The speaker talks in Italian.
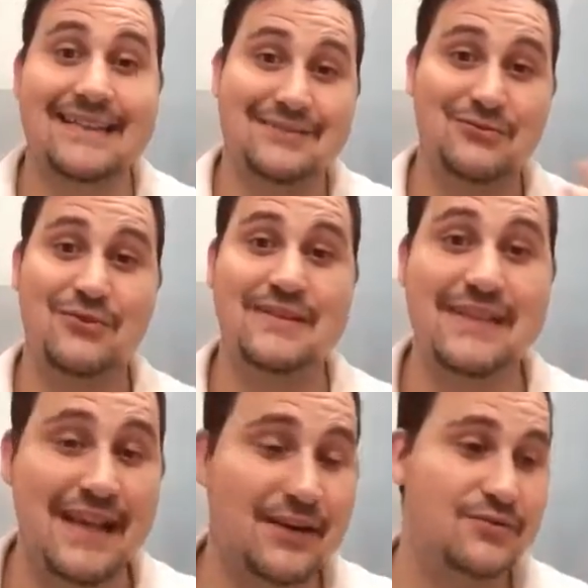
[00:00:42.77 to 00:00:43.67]
su
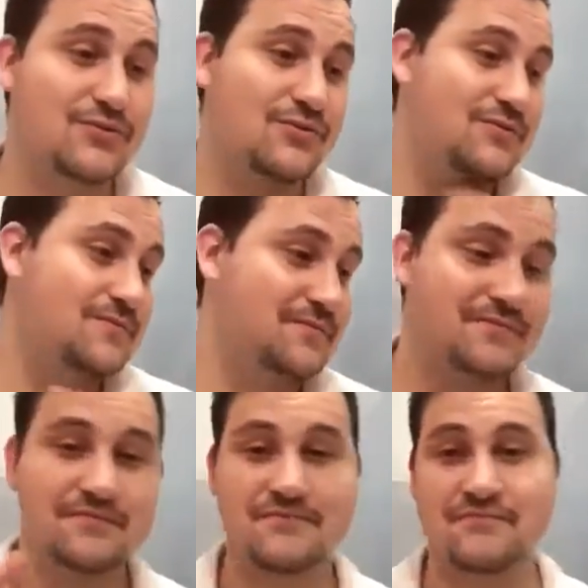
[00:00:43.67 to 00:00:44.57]
2-0, su,
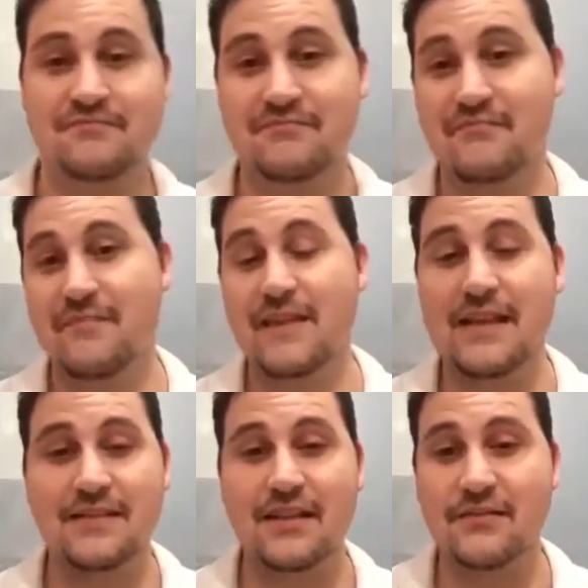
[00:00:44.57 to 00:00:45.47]

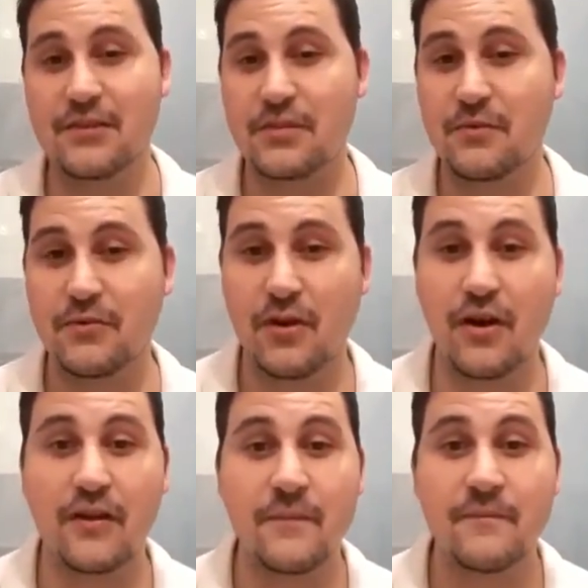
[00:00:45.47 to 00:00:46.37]
adesso tanto facciamo i due gol.